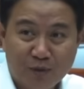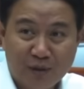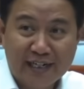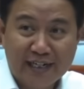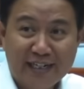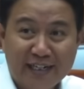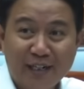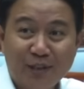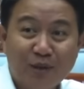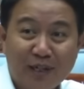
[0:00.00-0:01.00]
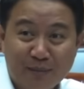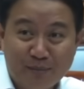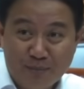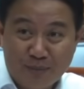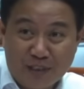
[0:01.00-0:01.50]
bulan ini itu kan
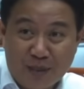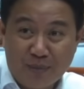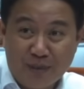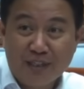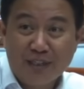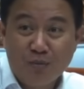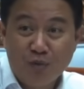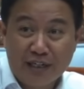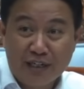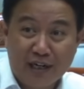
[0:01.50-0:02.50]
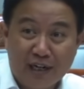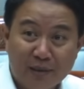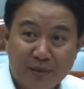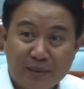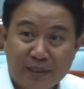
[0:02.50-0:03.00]
persiapannya tiga bulan yang
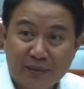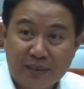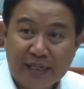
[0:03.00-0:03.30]
lalu gitu.